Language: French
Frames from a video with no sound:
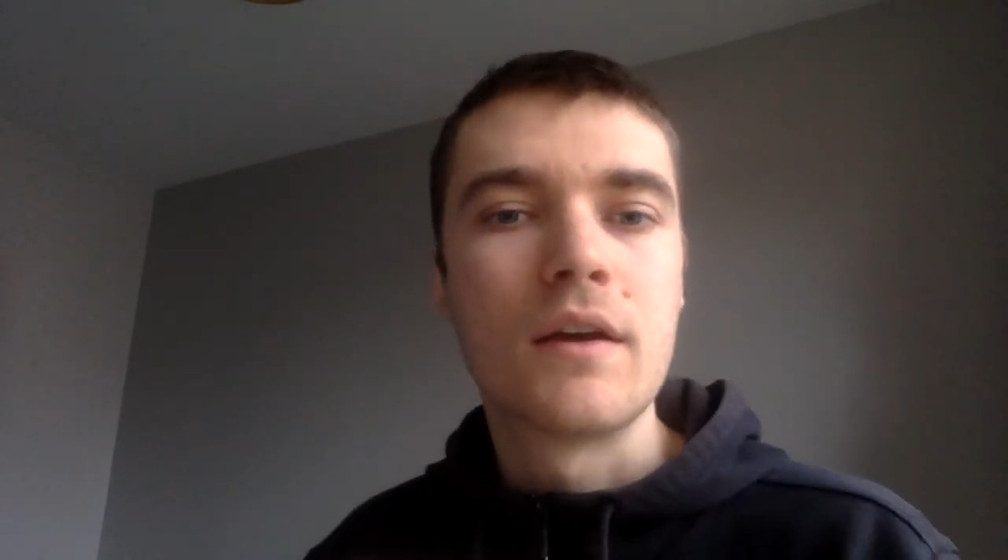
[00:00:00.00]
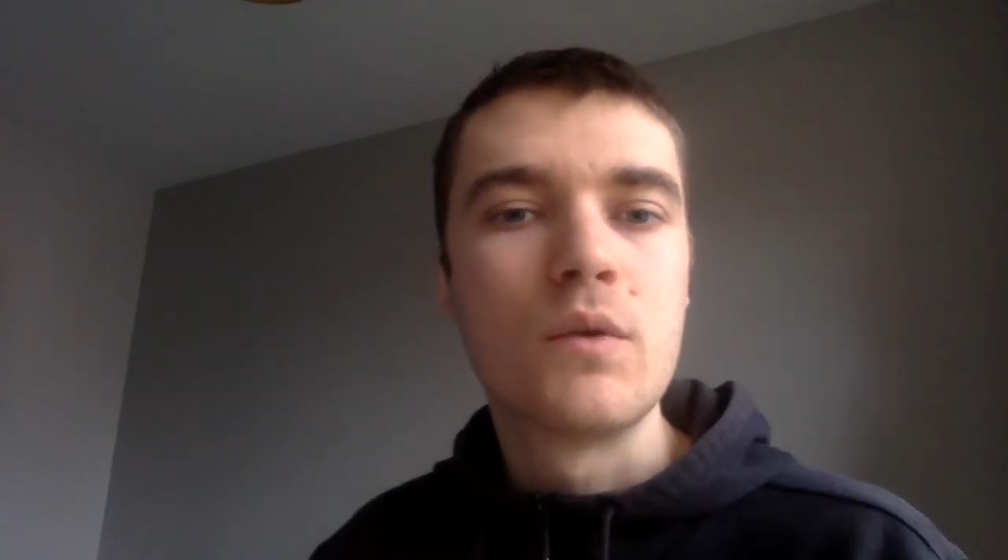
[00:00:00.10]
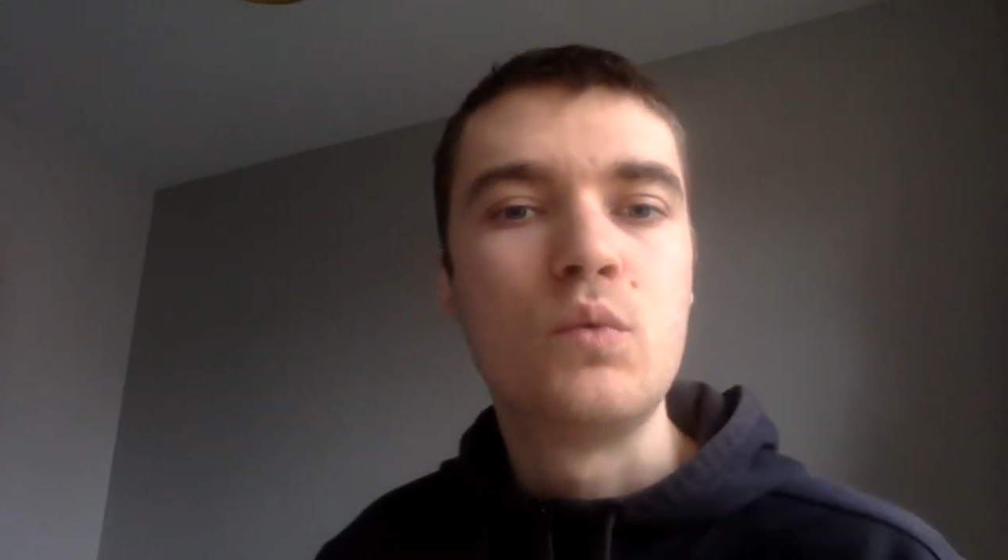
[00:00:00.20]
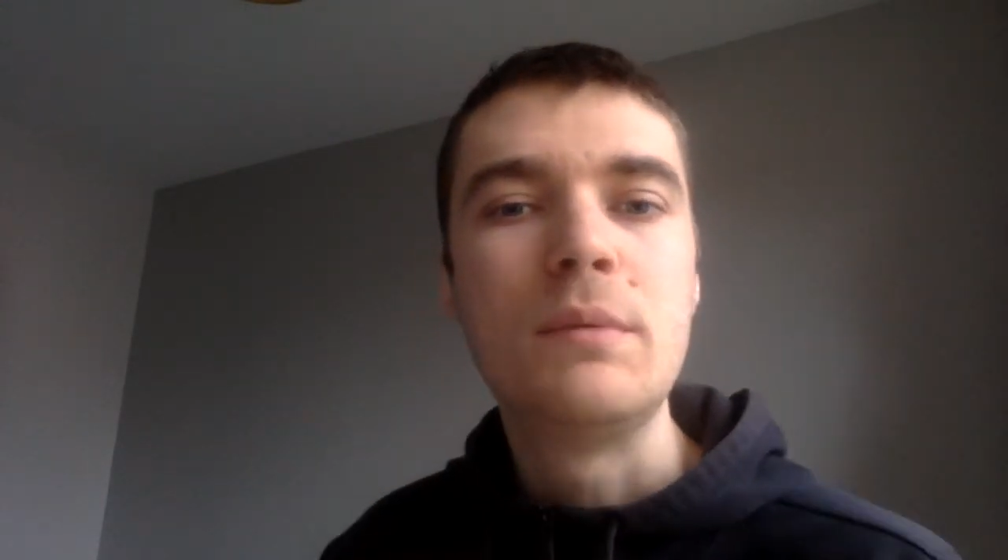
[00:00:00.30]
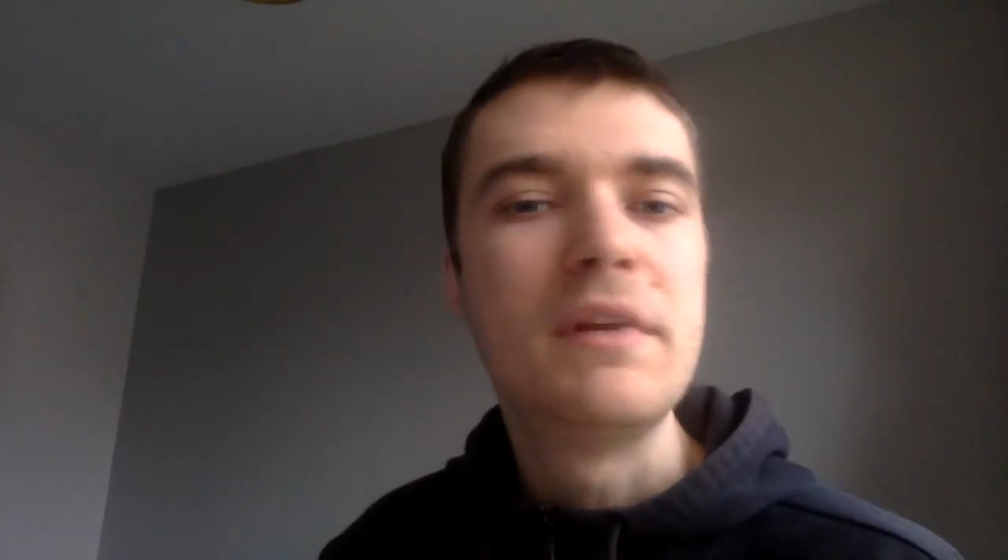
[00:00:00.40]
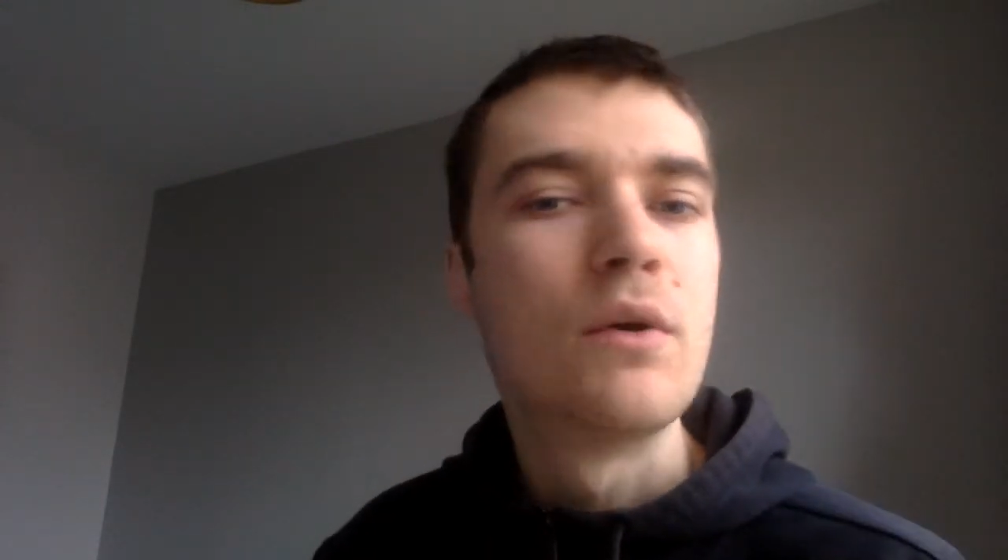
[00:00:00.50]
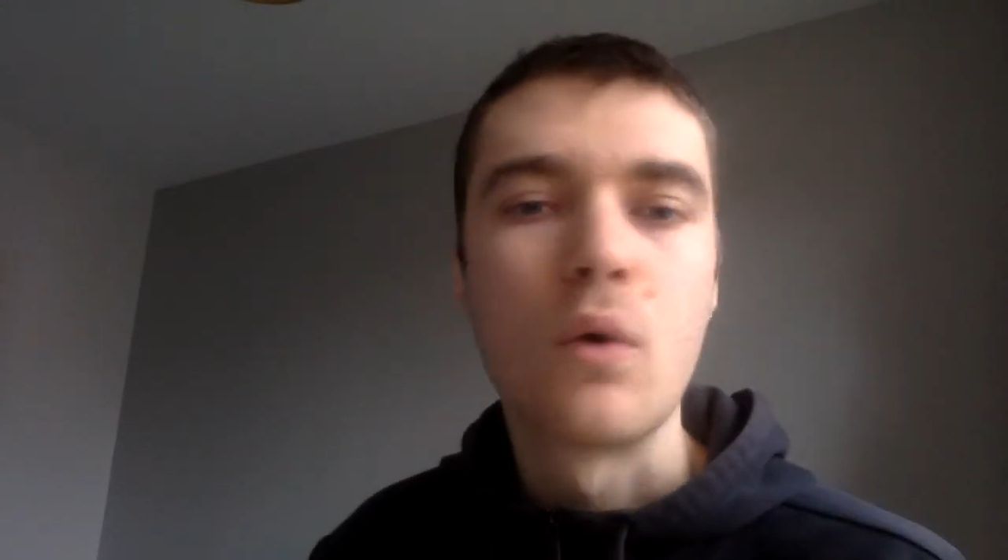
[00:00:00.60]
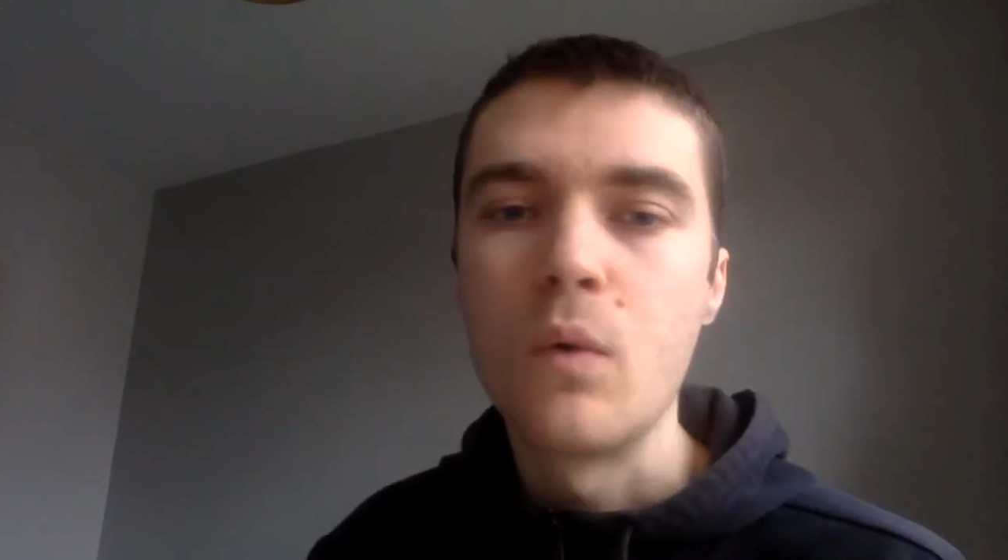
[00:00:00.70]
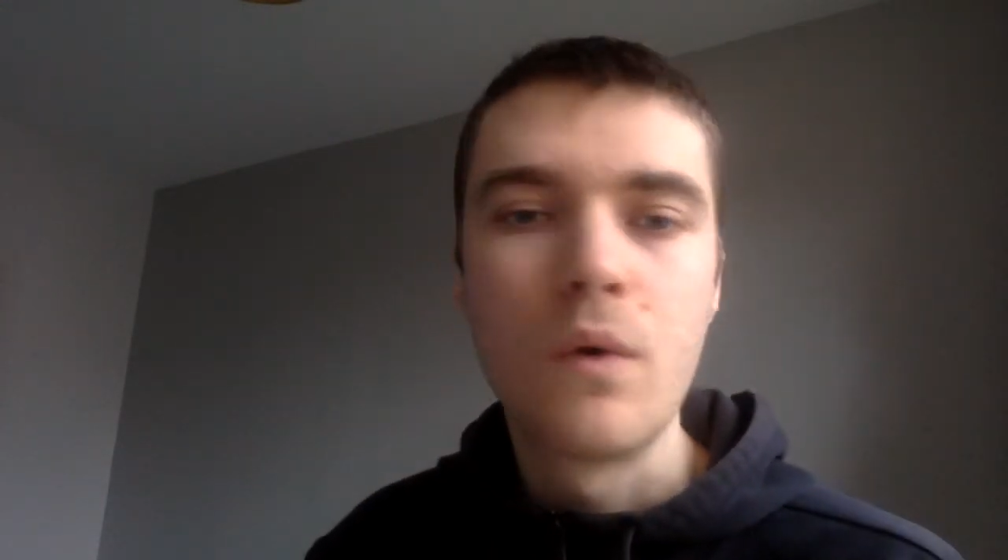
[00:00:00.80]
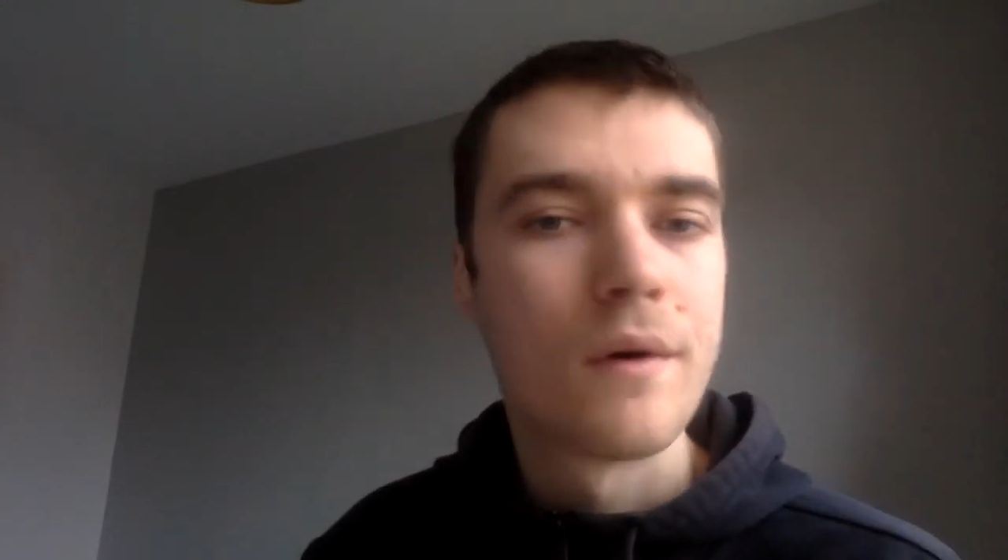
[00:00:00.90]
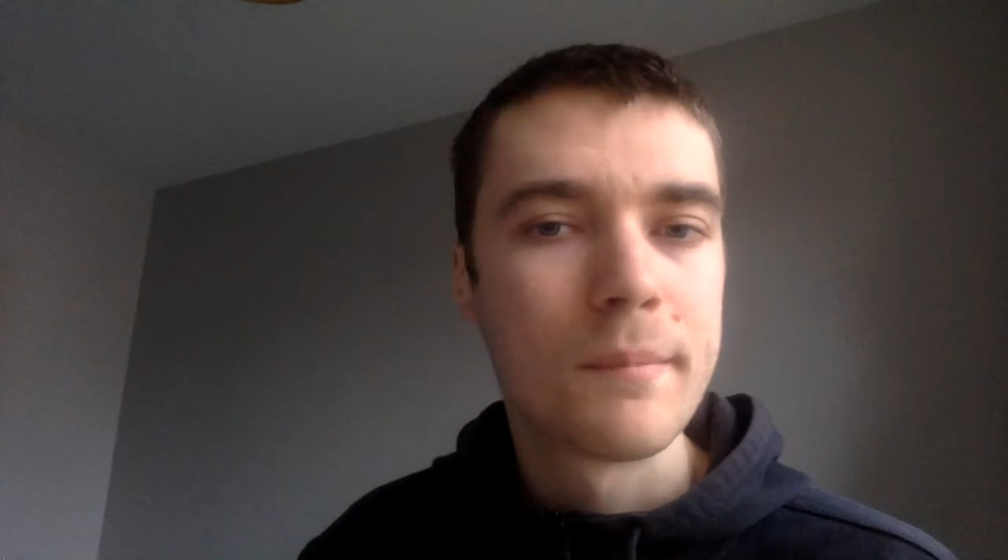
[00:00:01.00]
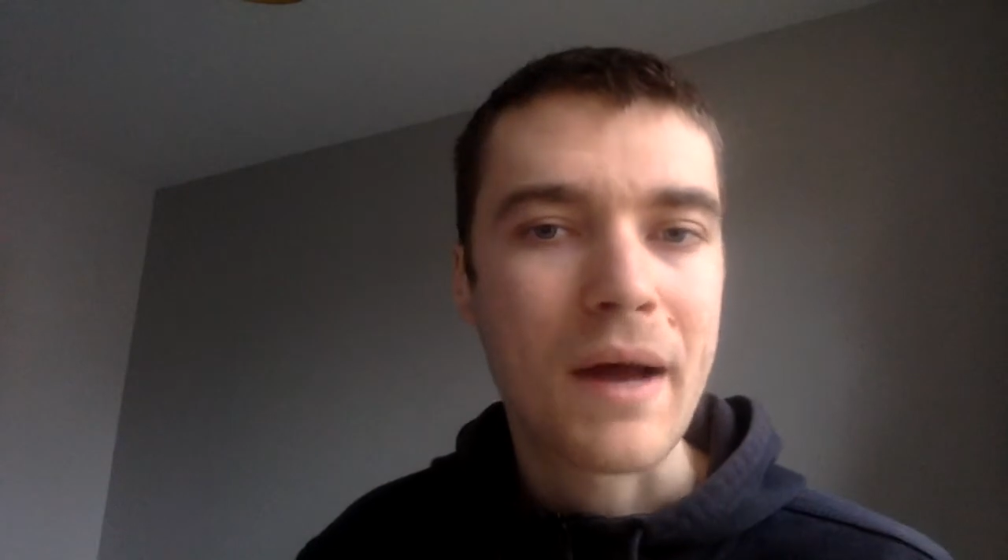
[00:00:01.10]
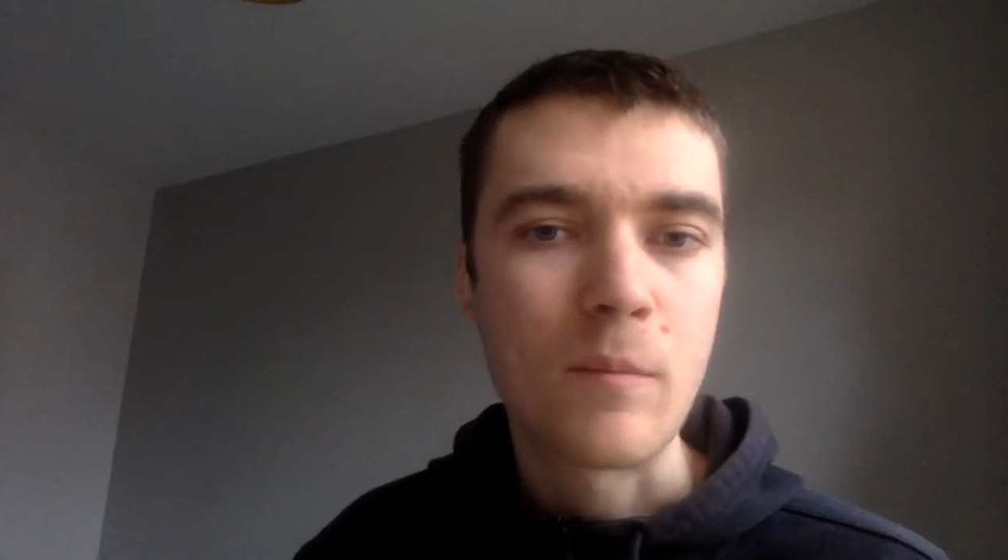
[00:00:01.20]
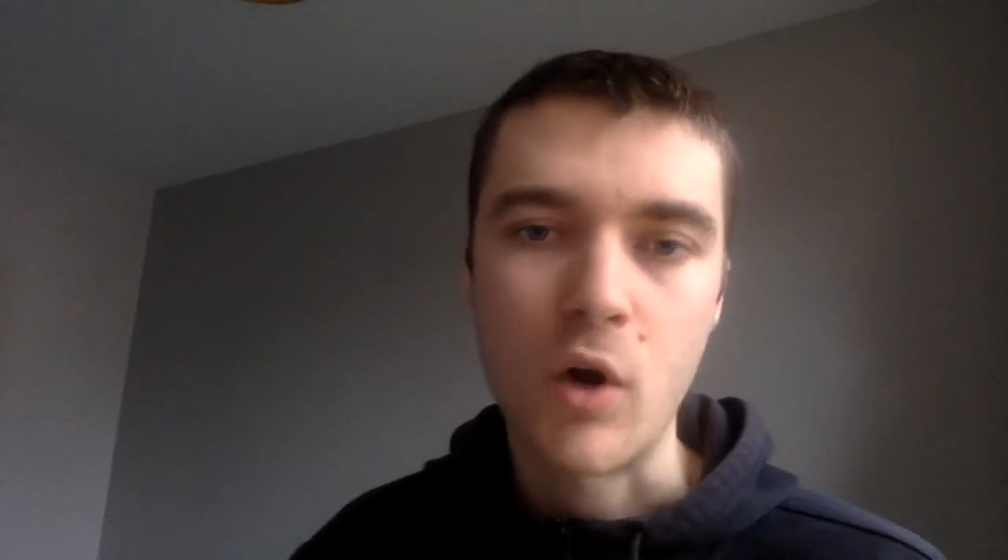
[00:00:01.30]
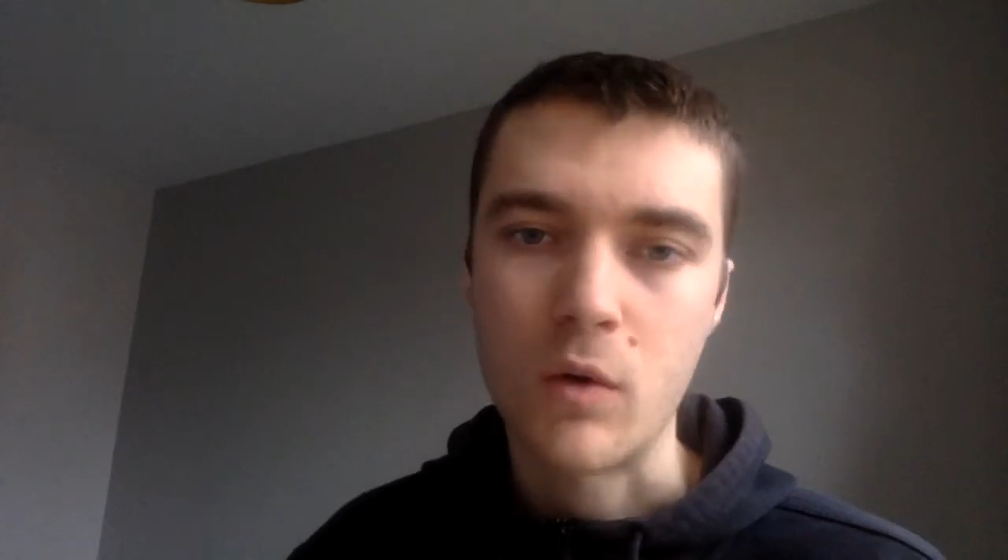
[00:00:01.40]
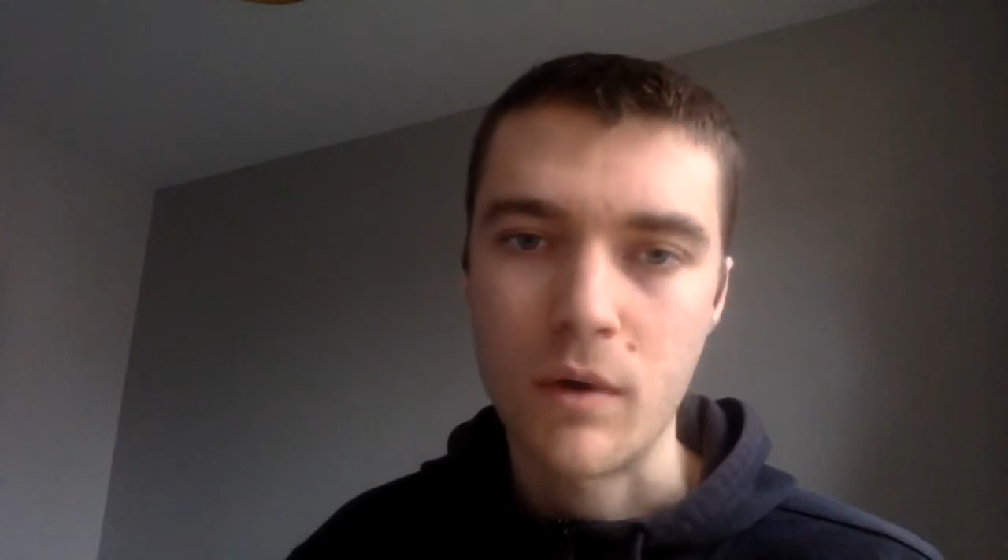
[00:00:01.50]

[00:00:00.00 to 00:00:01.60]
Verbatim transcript: 8000 euh, euros euh, par mois,